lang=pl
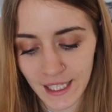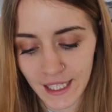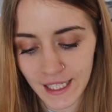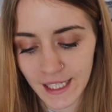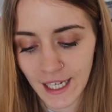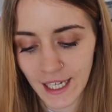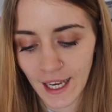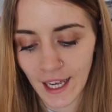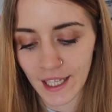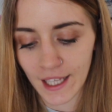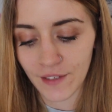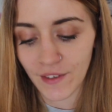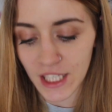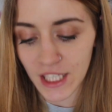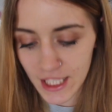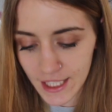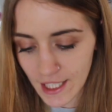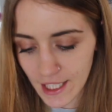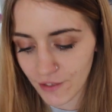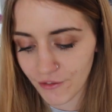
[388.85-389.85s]
linie
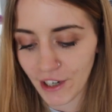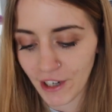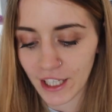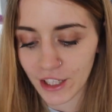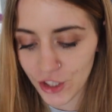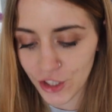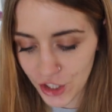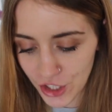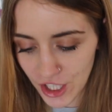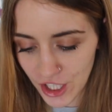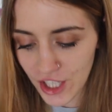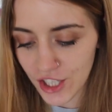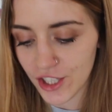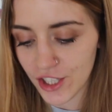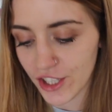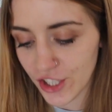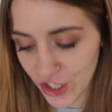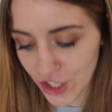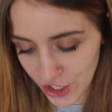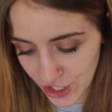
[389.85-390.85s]
22,
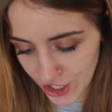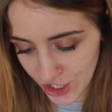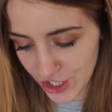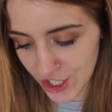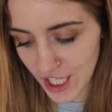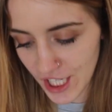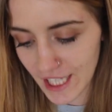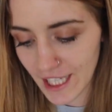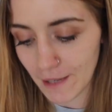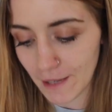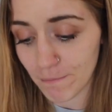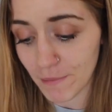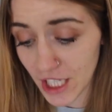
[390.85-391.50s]
30, 31,